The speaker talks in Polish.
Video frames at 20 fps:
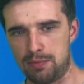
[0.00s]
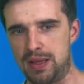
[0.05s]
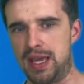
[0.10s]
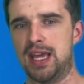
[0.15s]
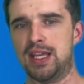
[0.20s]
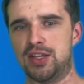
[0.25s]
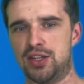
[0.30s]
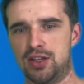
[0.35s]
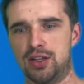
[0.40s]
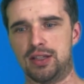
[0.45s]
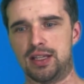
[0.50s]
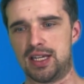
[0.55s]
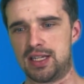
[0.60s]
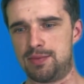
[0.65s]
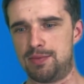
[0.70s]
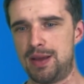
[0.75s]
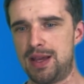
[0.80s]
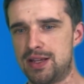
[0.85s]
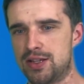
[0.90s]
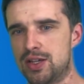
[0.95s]
5 dodać
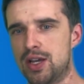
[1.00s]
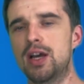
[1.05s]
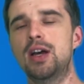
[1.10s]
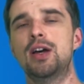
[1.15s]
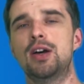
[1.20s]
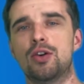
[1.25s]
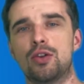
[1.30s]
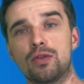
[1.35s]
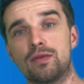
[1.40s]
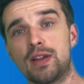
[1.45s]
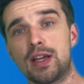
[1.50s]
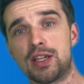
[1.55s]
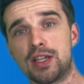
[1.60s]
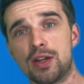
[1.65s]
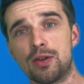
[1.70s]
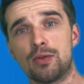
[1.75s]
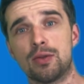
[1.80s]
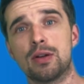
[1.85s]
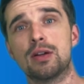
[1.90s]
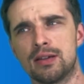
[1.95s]
5 równa
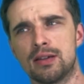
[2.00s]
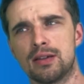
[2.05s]
się,